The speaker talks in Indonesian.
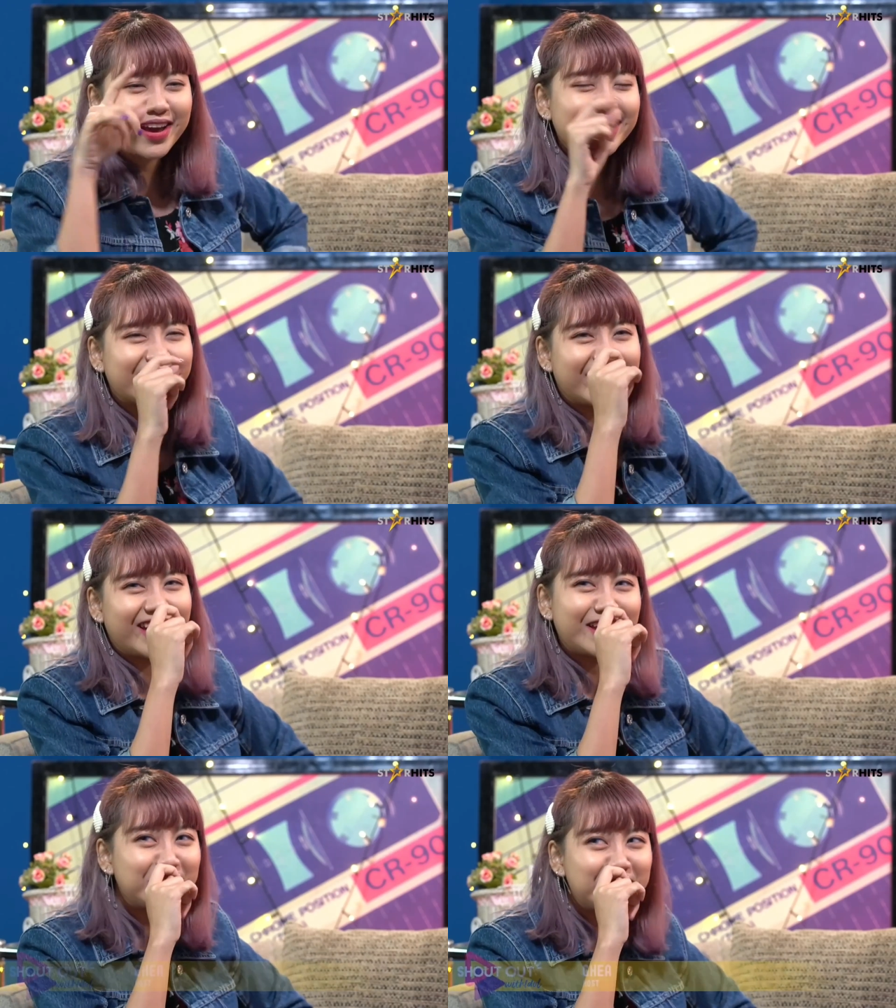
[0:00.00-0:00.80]
gue
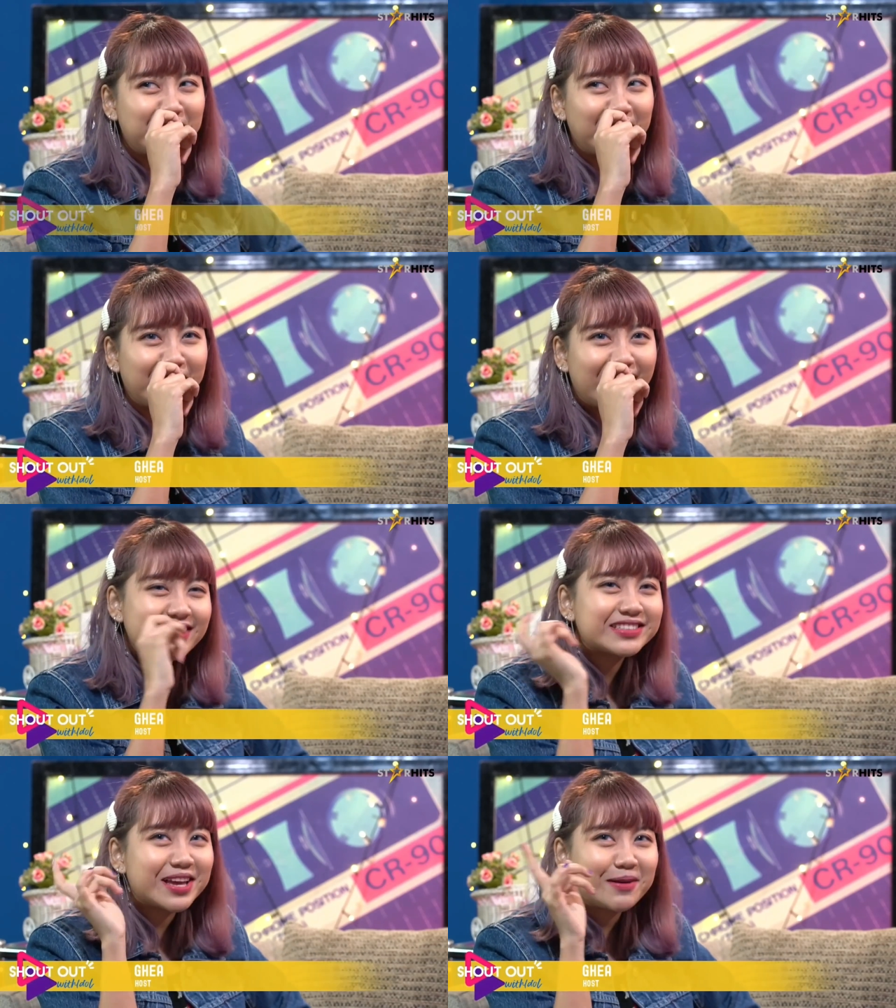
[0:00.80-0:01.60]
tanyain dong,
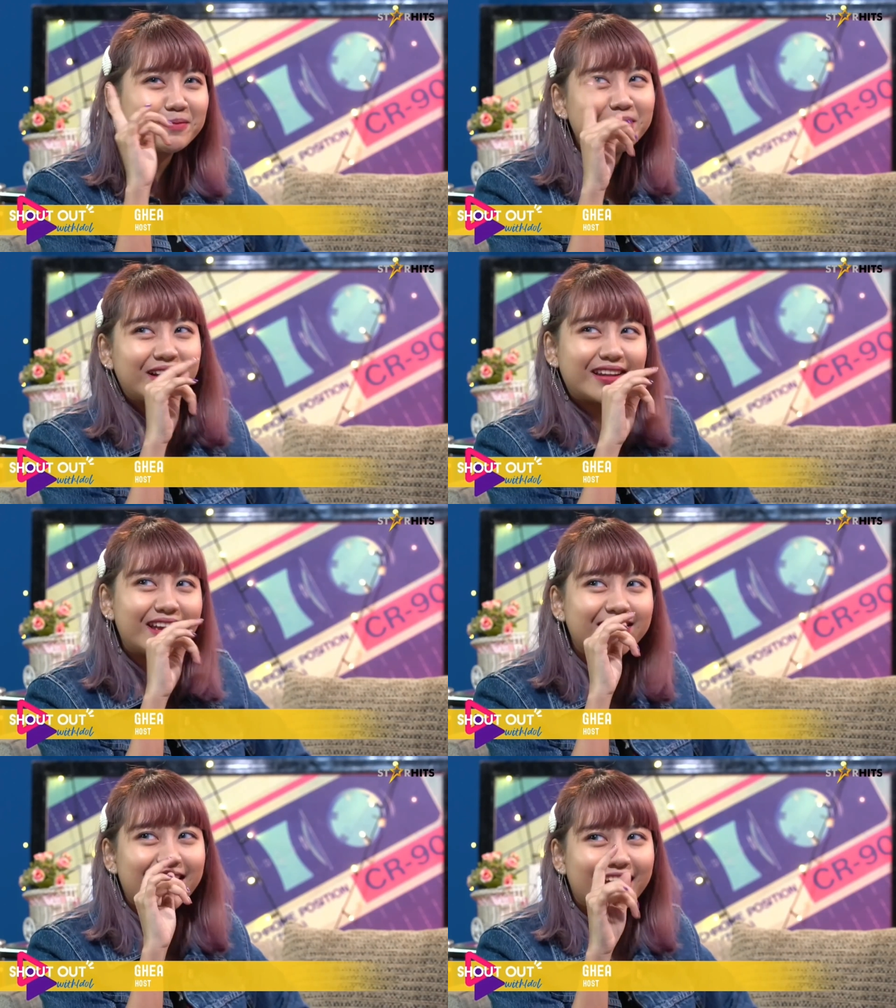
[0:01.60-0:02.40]
Sam
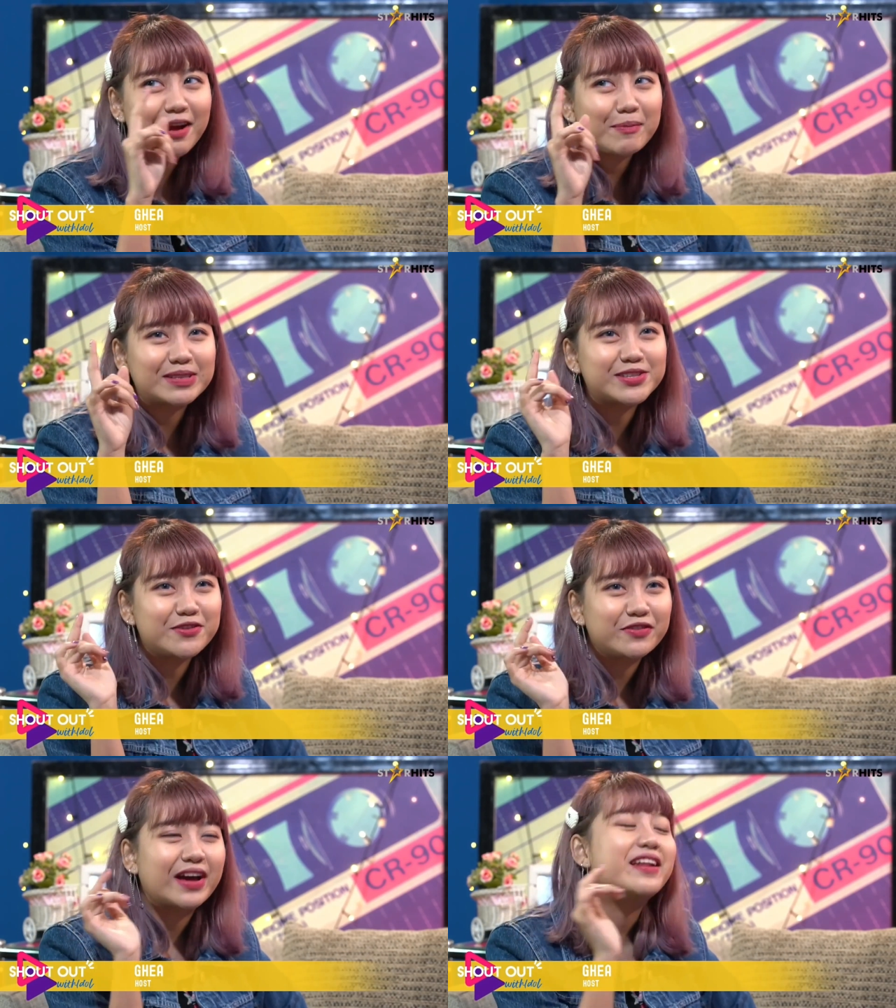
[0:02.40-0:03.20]
milihnya Tiara apa
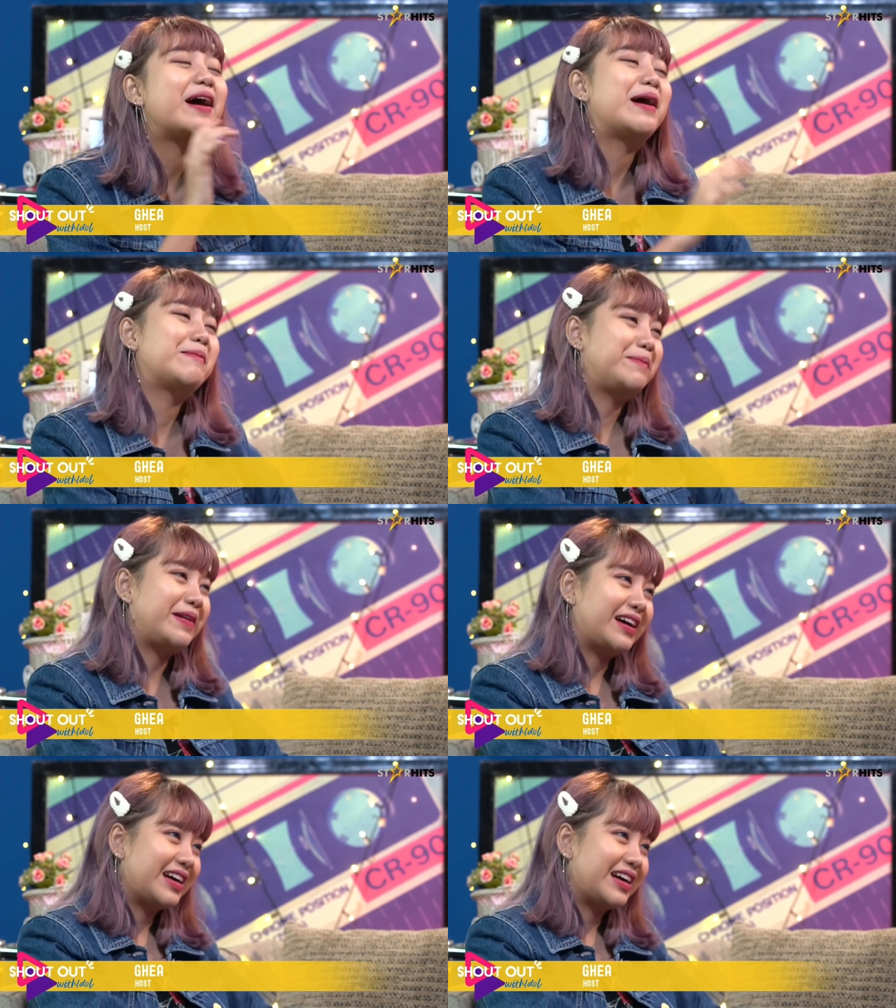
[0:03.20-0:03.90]
Ziva? Ada apa?